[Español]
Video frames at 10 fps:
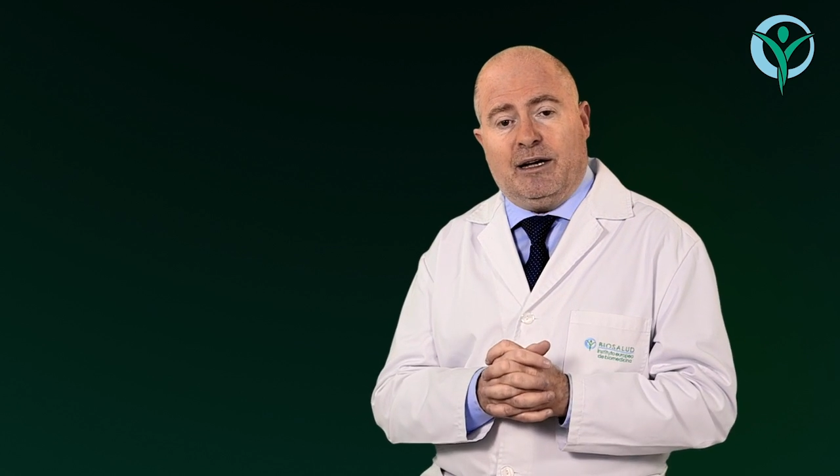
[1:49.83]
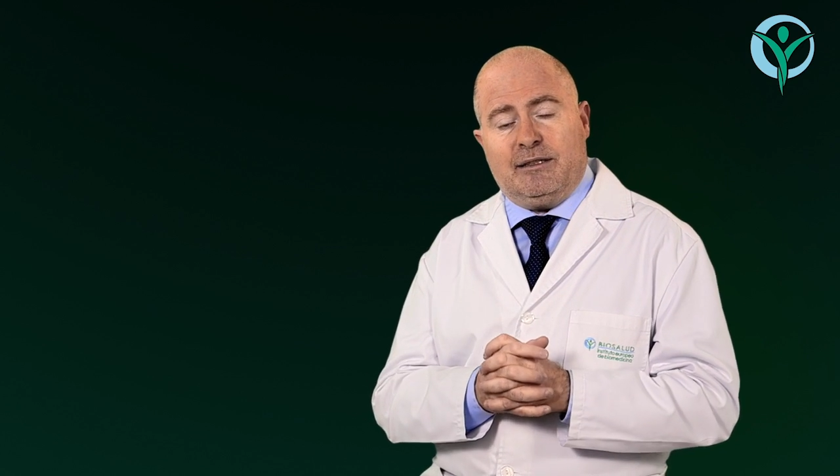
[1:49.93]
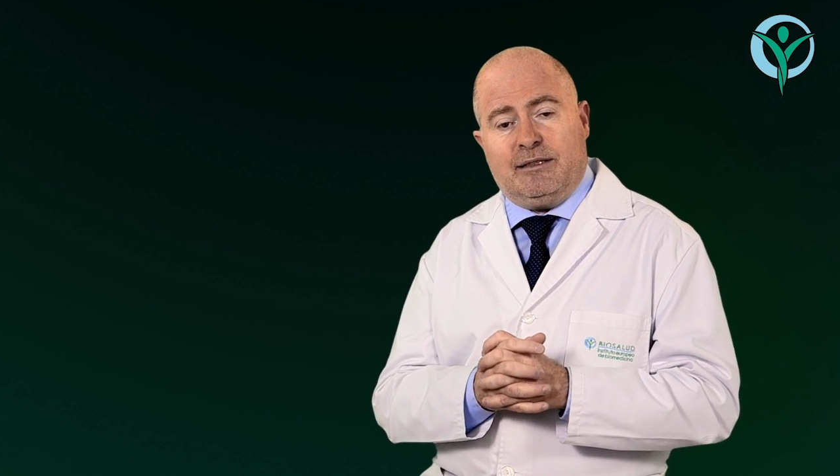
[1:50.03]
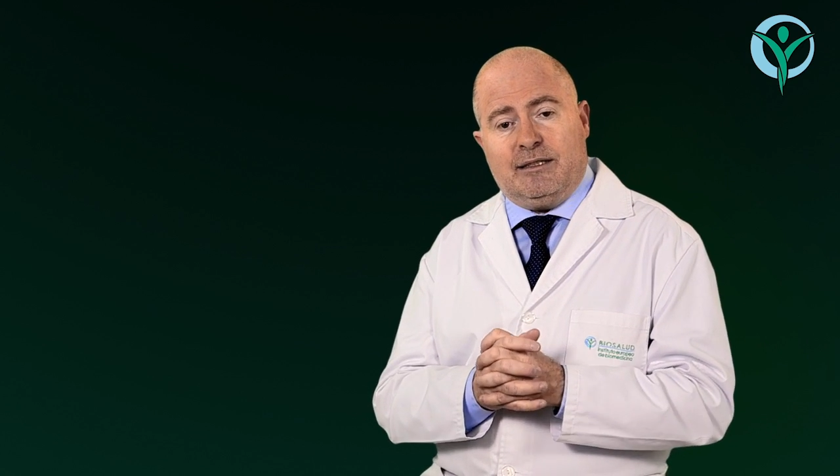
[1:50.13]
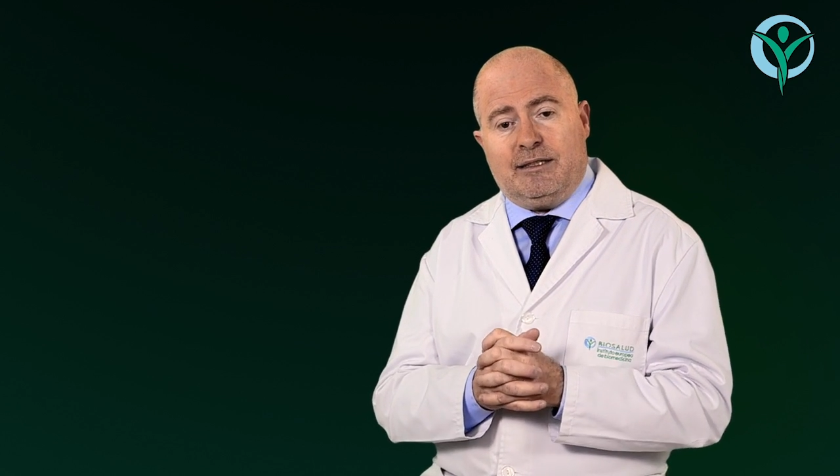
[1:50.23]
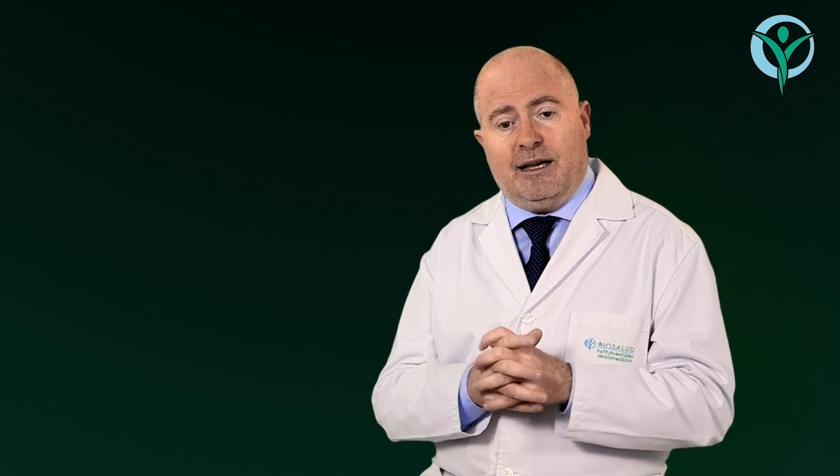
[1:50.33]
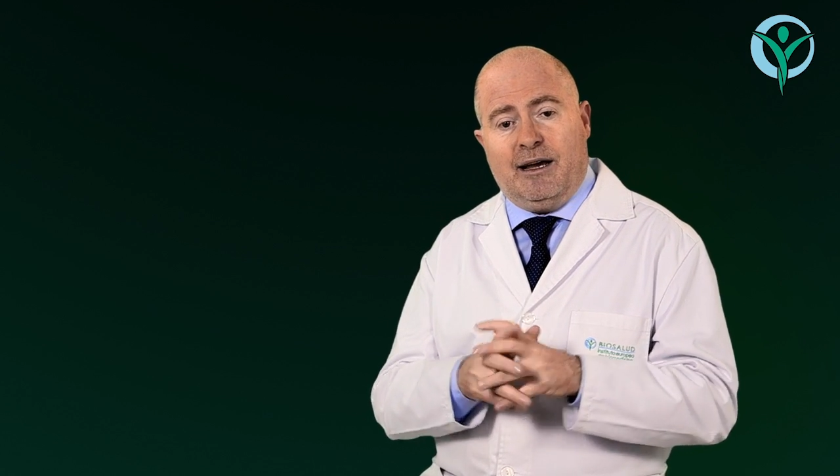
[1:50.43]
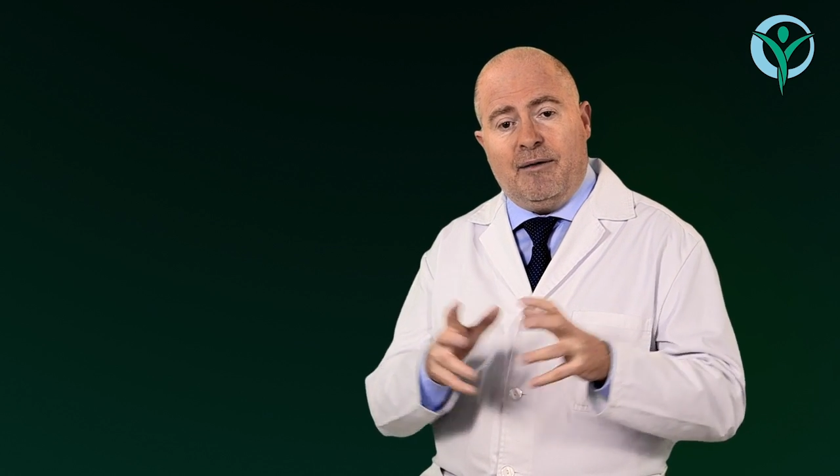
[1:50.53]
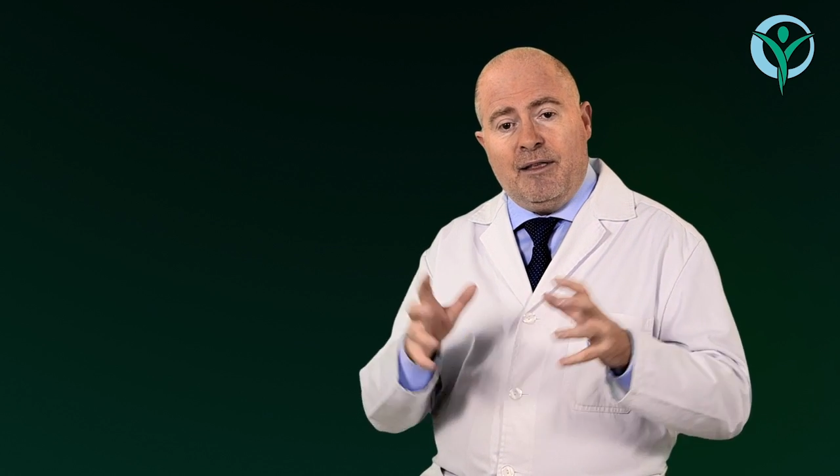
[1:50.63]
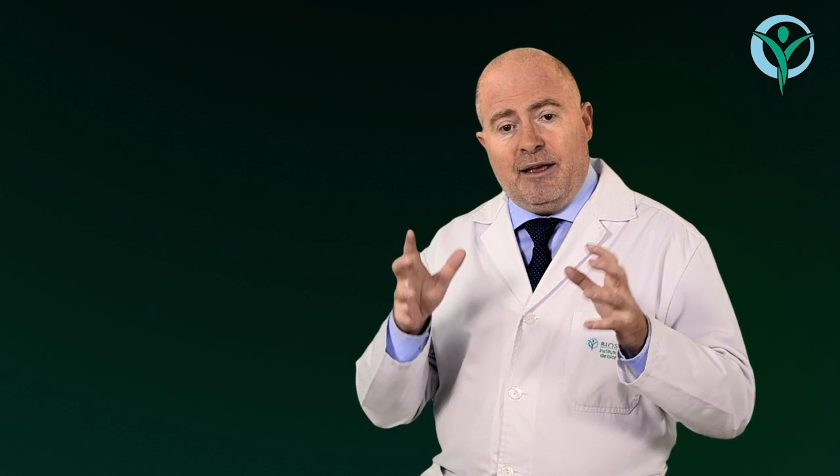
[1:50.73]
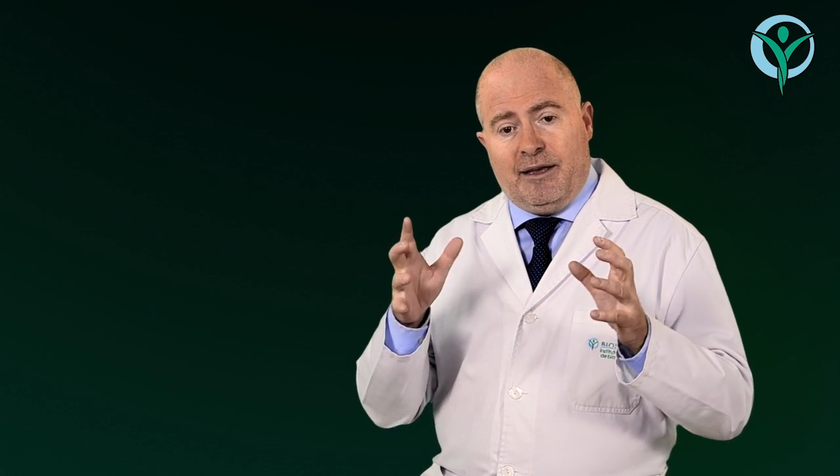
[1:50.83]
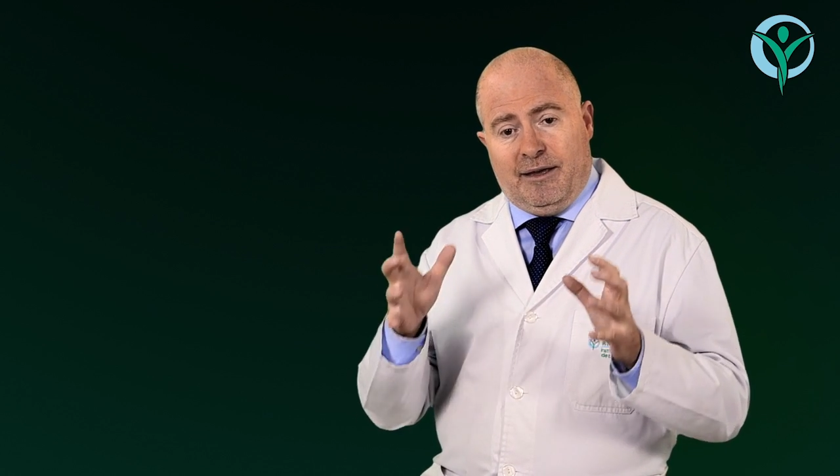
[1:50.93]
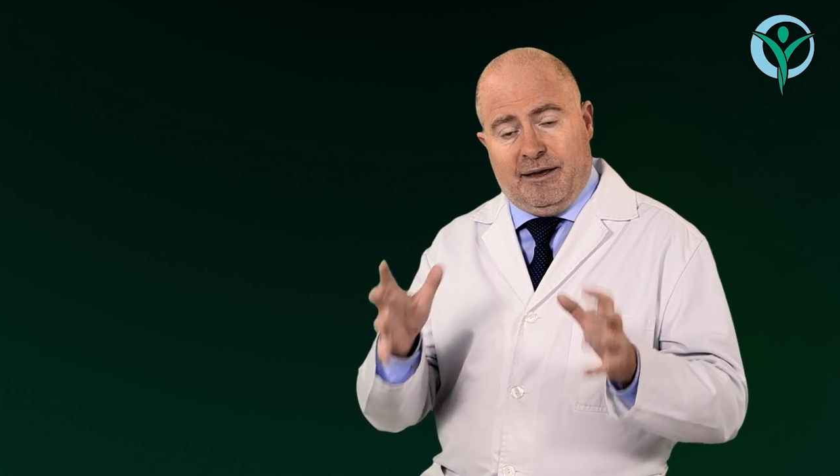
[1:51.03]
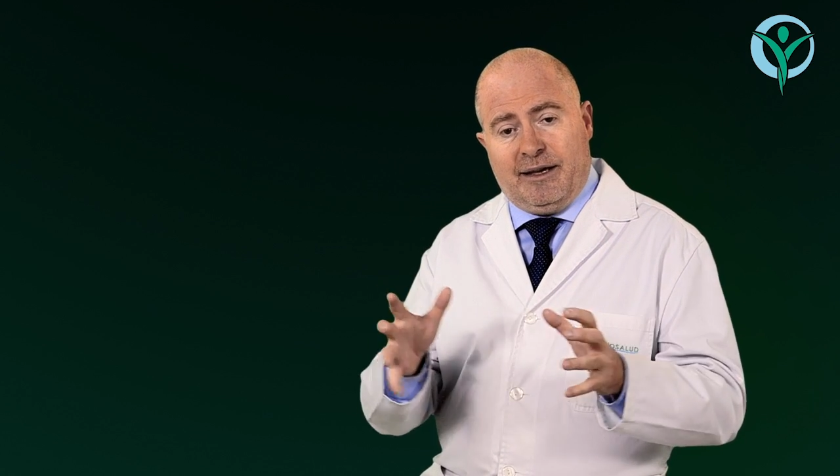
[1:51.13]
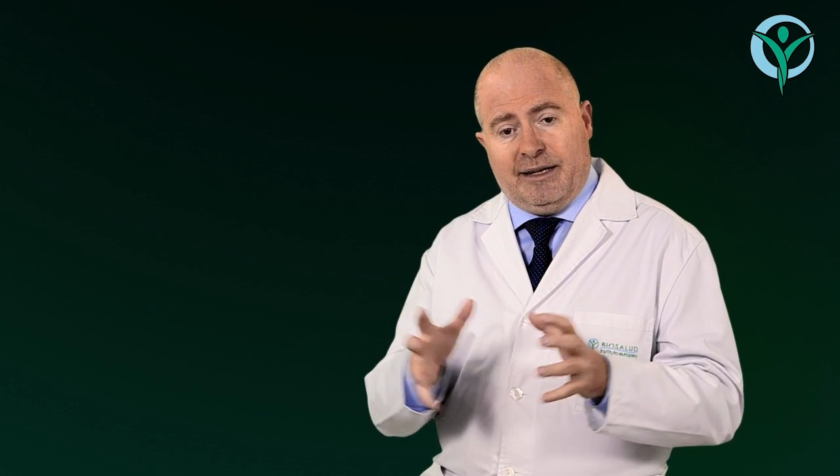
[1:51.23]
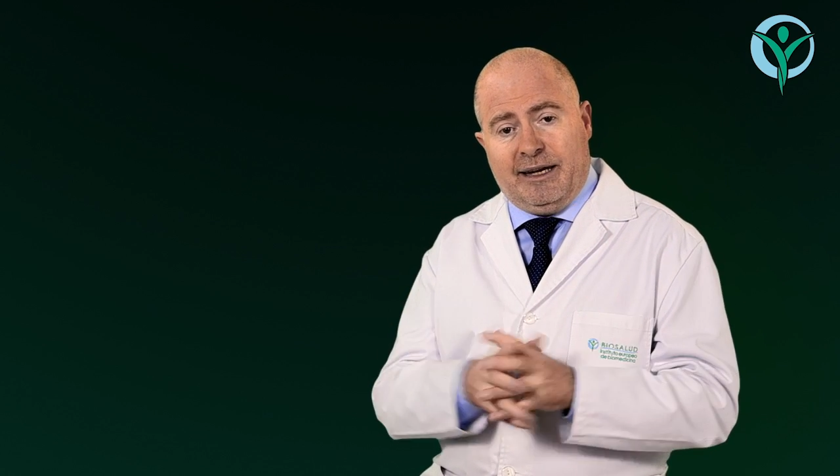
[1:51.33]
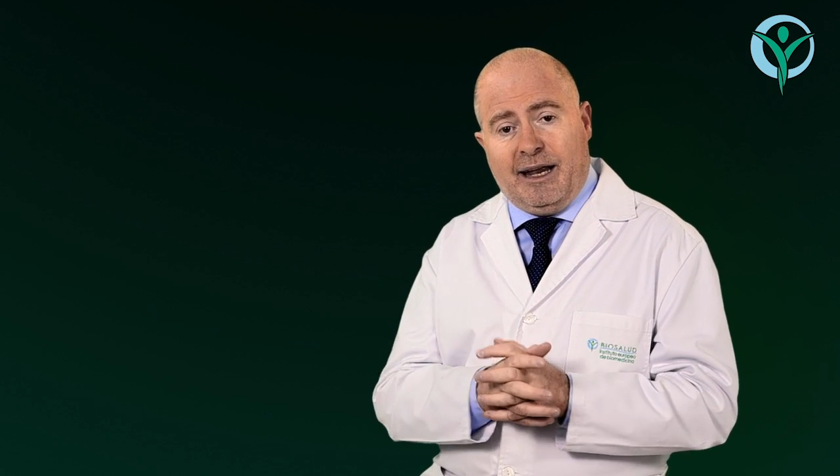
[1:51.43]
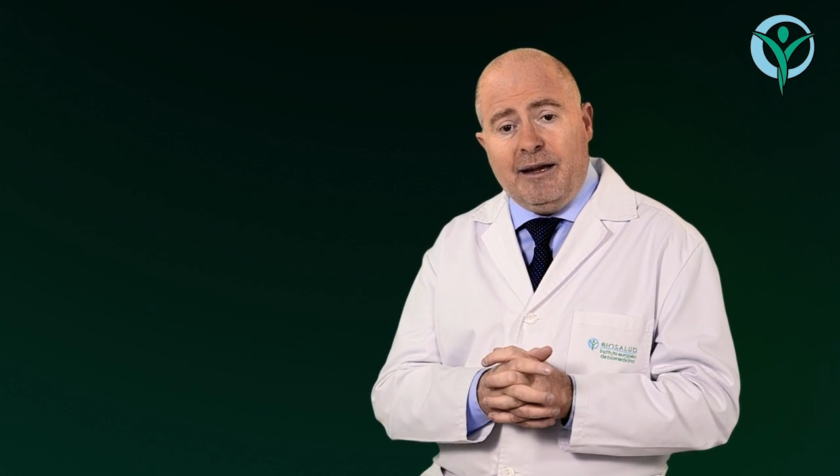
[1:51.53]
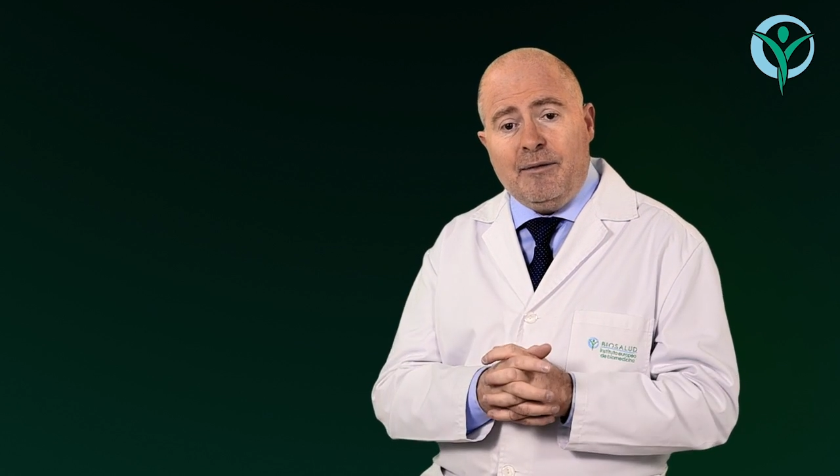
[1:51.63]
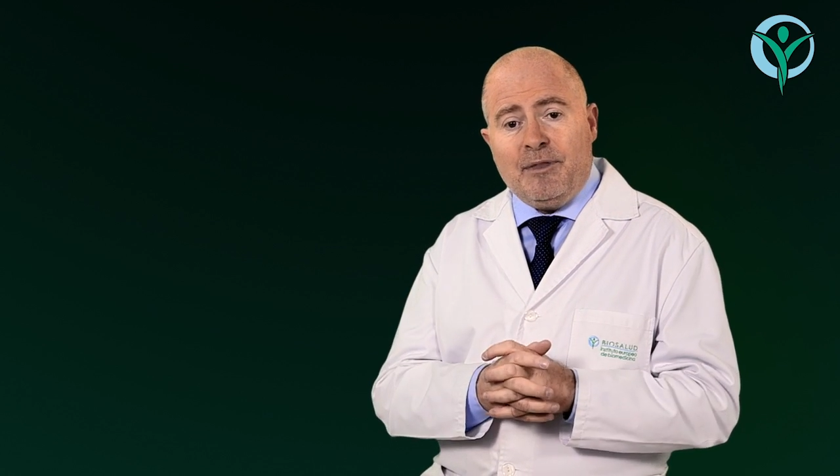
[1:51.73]
anestesia eh,
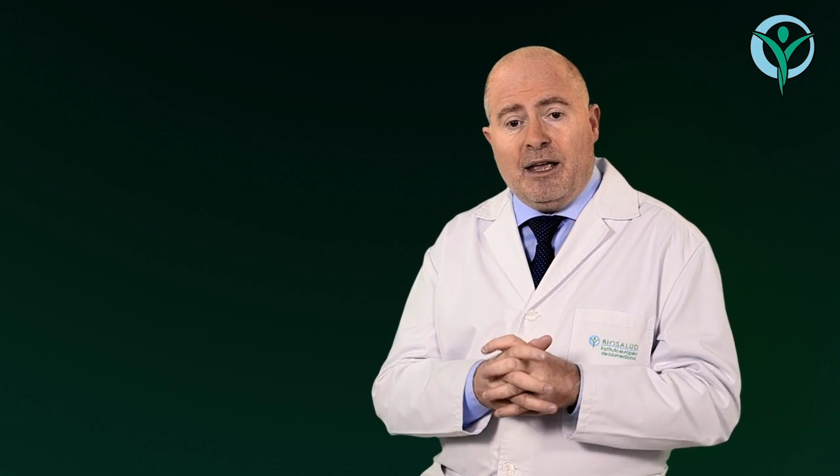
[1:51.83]
general